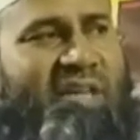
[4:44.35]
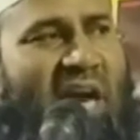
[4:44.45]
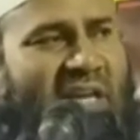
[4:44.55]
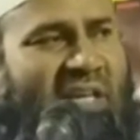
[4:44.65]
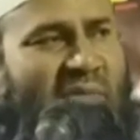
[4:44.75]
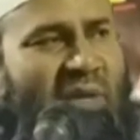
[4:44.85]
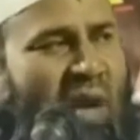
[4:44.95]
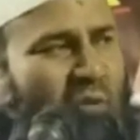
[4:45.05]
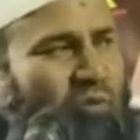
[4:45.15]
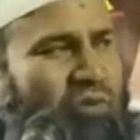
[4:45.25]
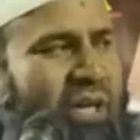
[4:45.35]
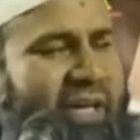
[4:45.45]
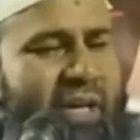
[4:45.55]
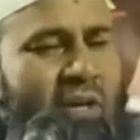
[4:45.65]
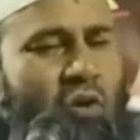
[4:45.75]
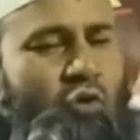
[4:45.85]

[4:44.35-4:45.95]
জাহান নামের আগুন থেকে